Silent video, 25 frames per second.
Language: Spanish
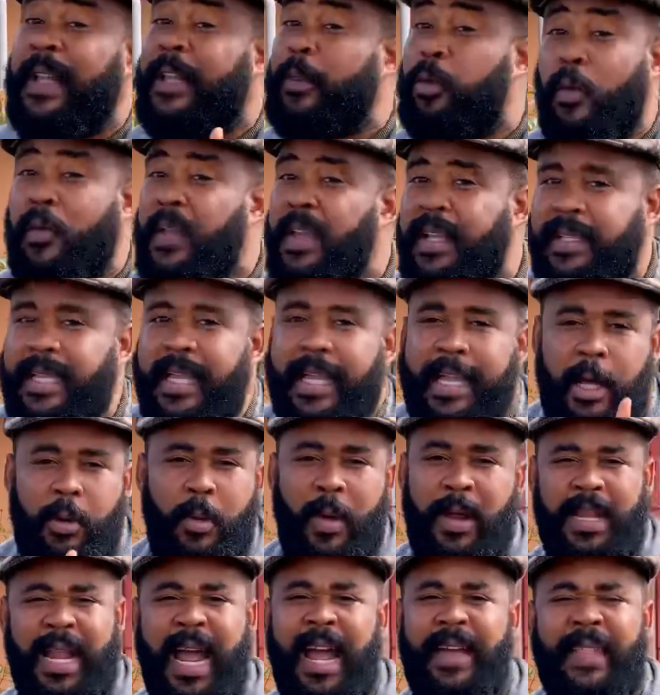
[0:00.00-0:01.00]
tú dices que no
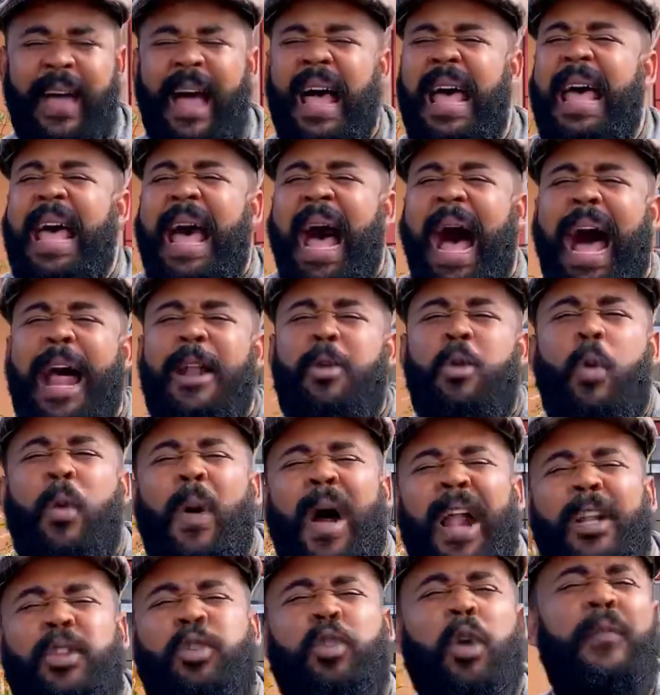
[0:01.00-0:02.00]
hay nada, al
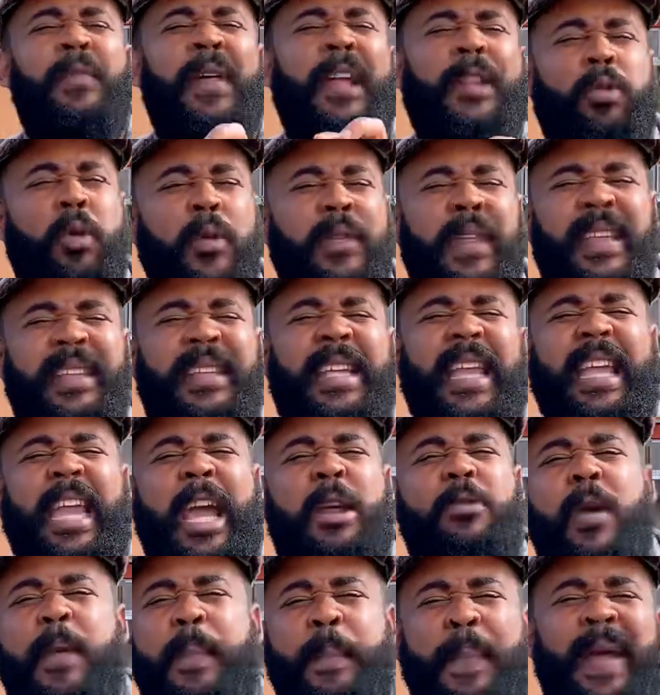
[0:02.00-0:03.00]
lugar donde tú dices que
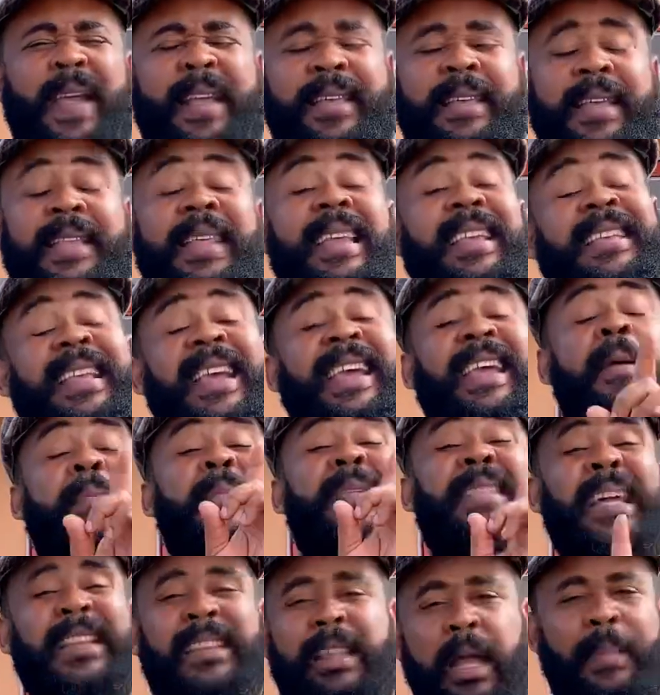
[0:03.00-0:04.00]
no hay peces. Dice que
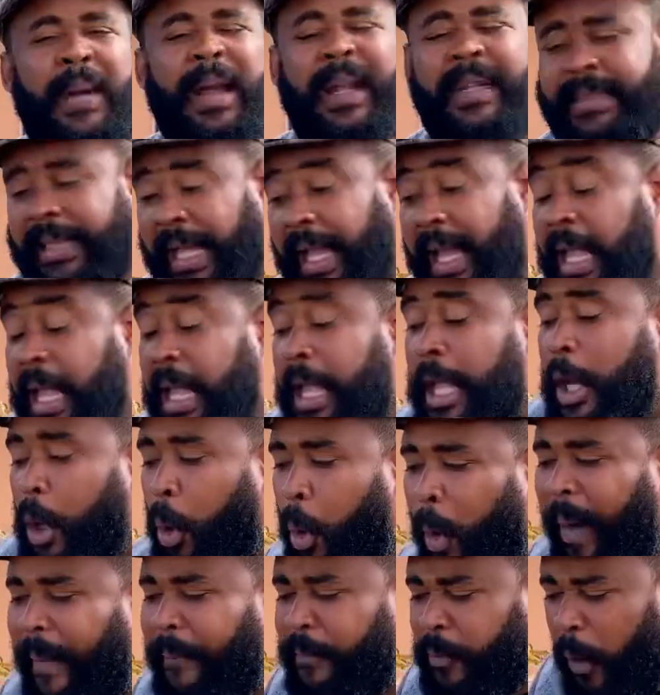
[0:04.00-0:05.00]
inmediatamente
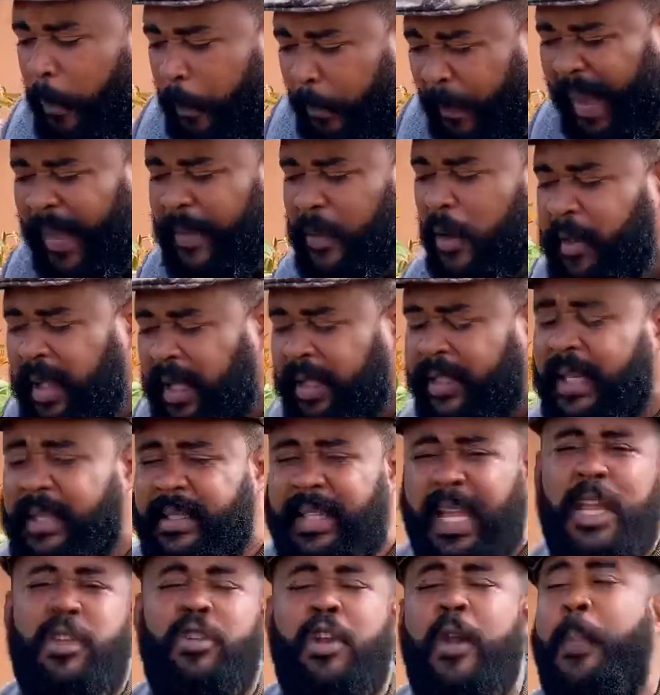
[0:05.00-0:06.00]
cuando Pedro dice,
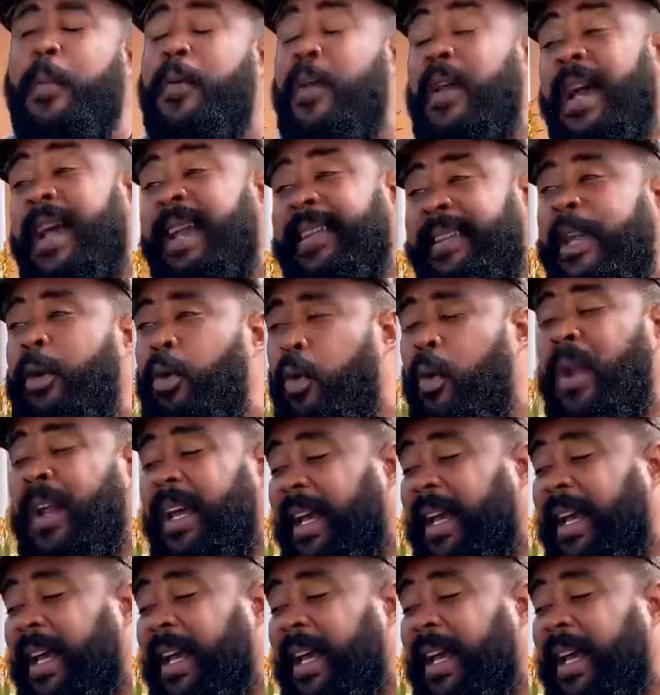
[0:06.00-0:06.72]
Señor, pero en ese lugar